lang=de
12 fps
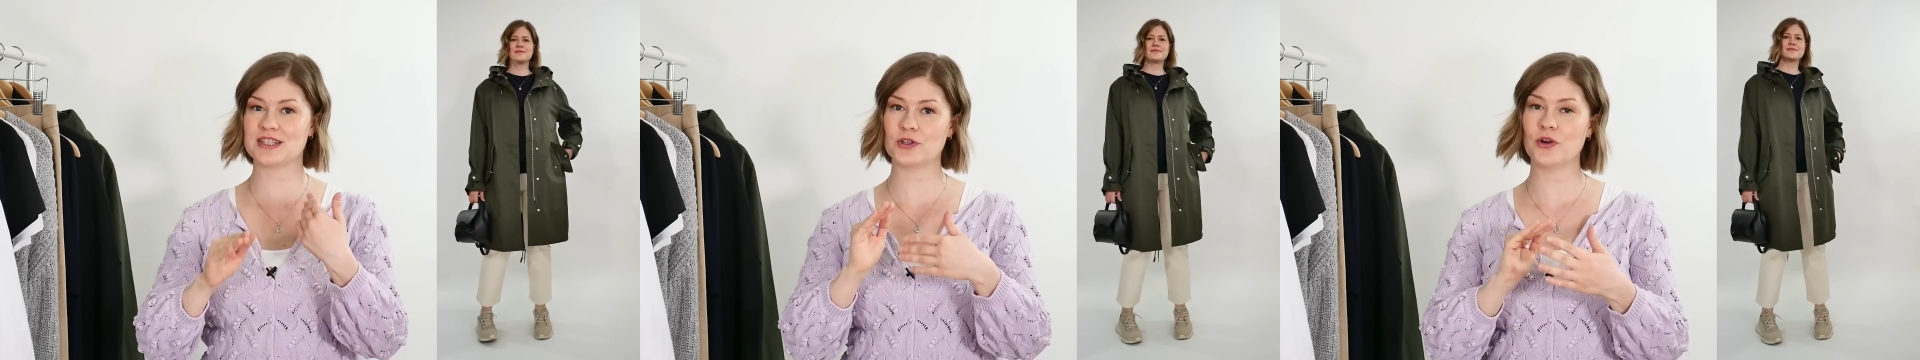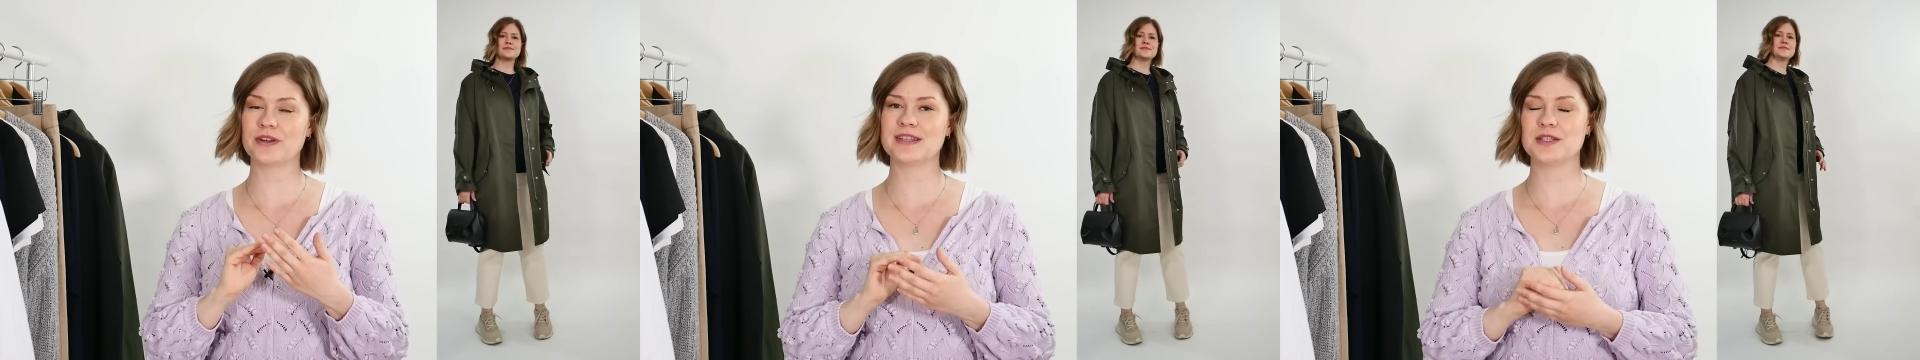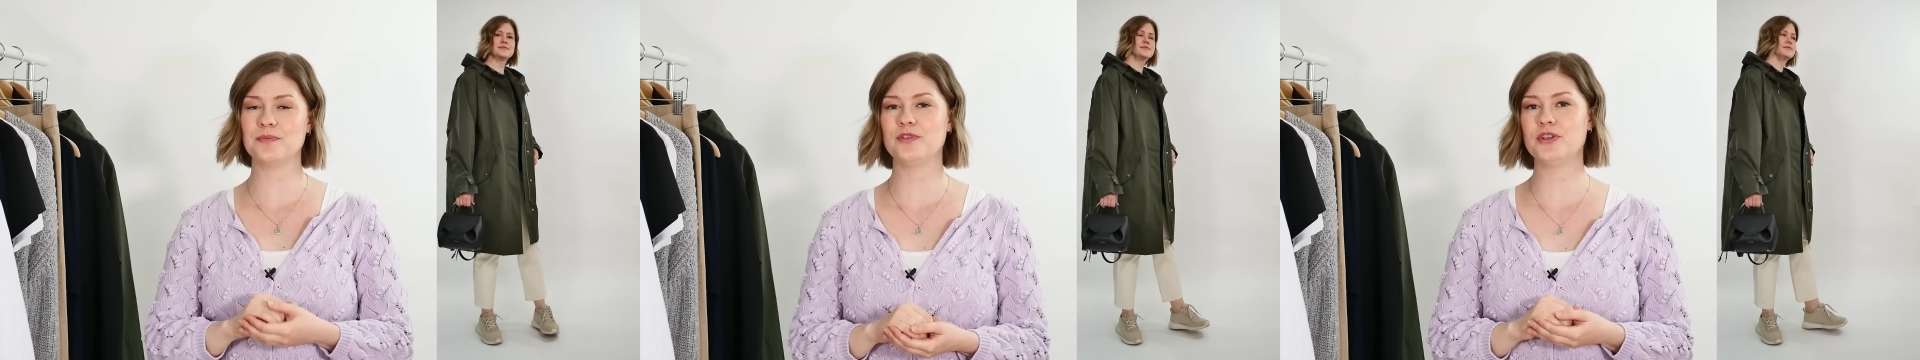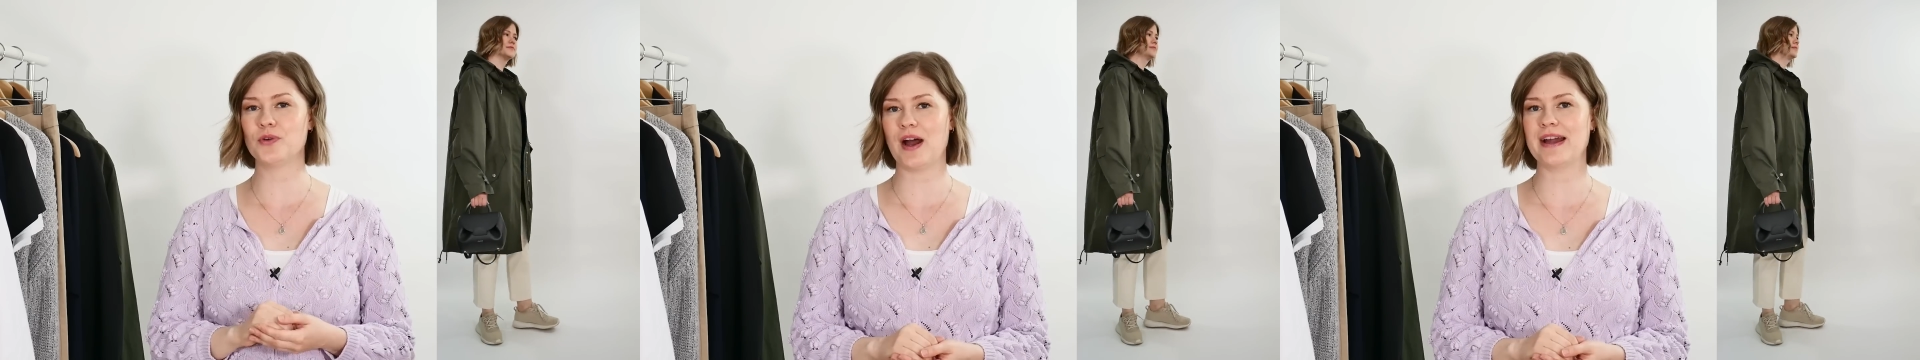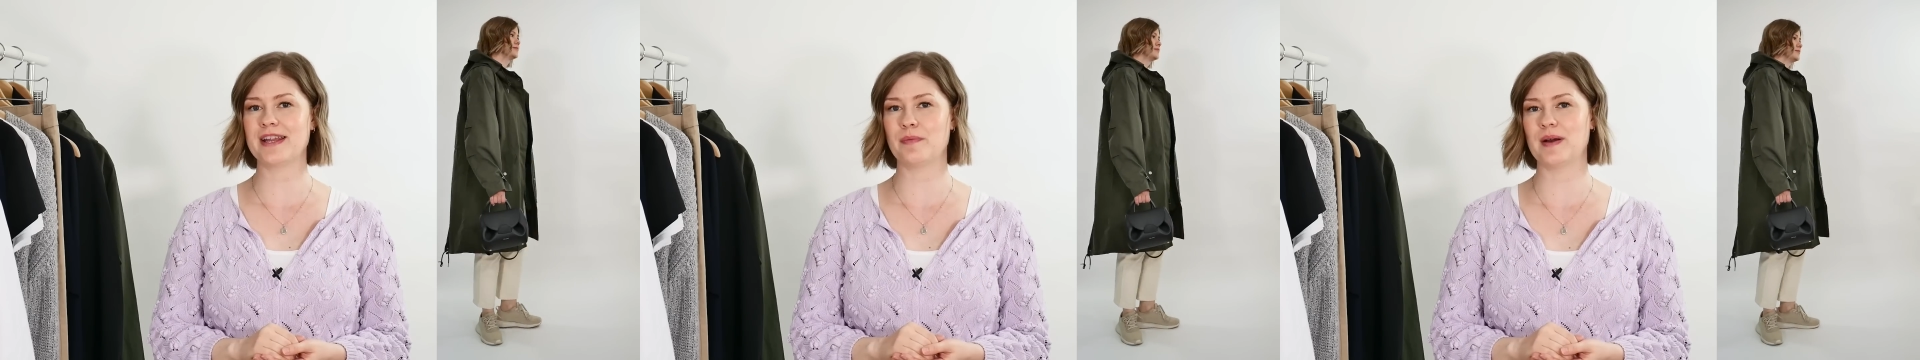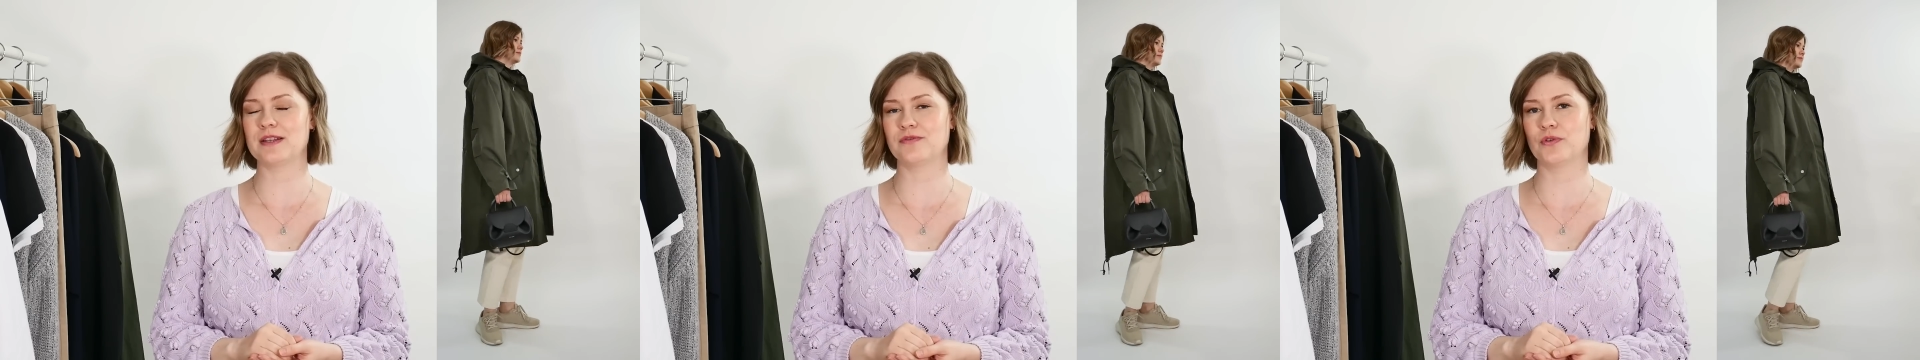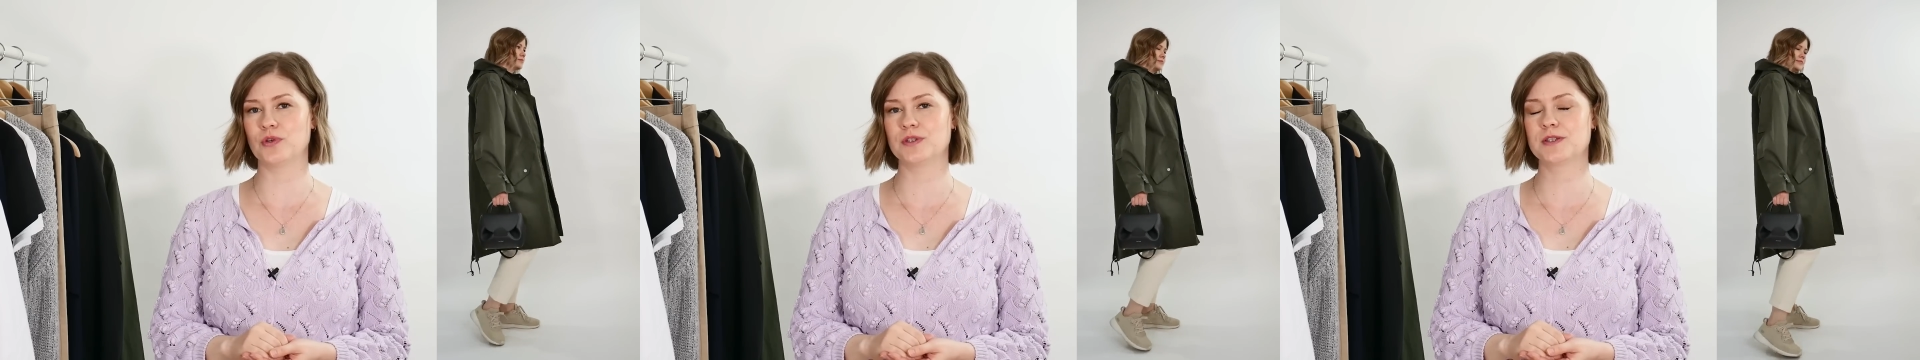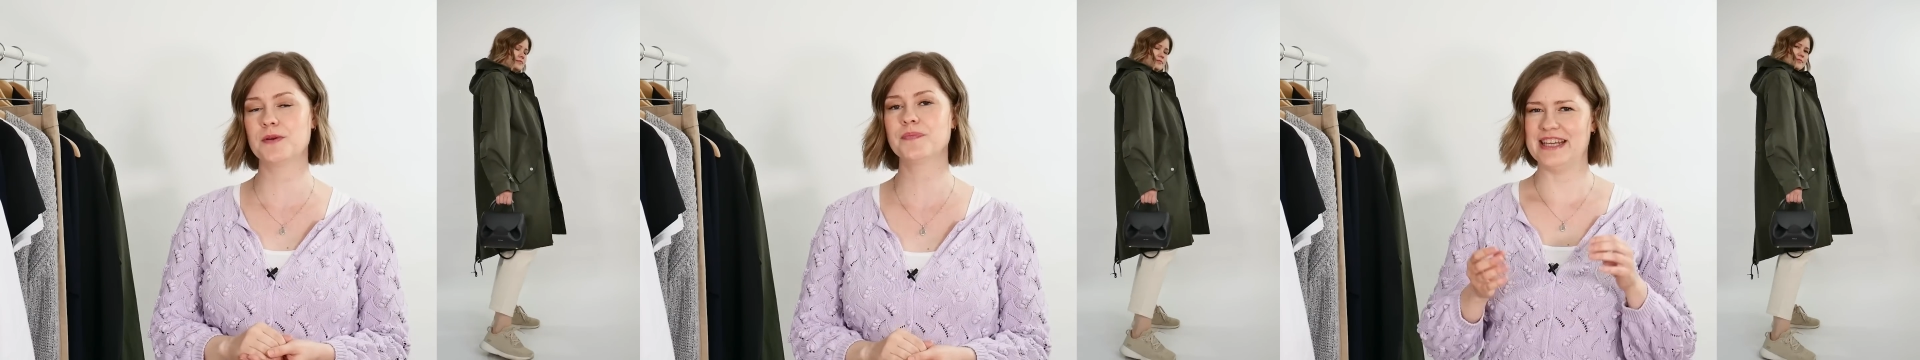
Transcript: doch in diesem Video einarbeiten wollte.